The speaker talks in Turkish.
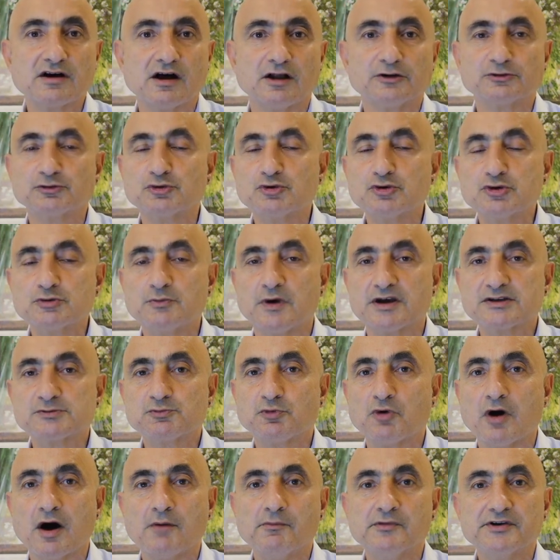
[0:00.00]
600
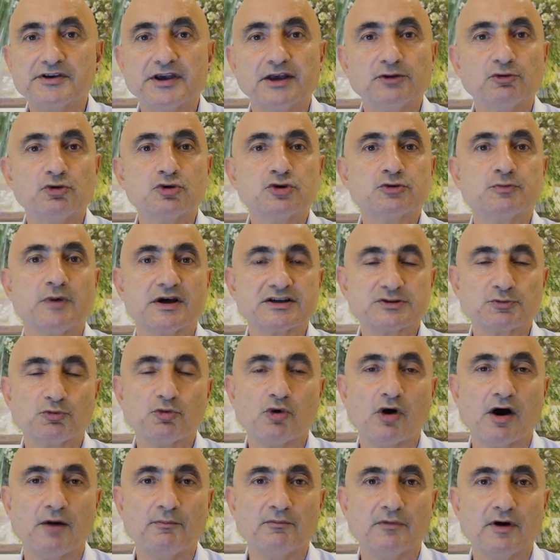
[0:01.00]
bas puan mı? 700 bas
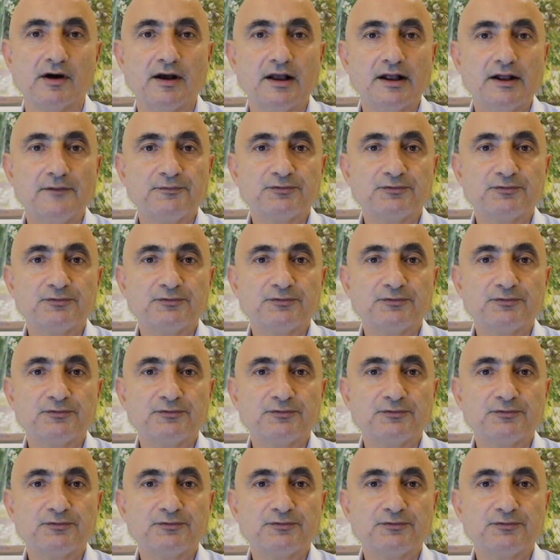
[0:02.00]
puan mı?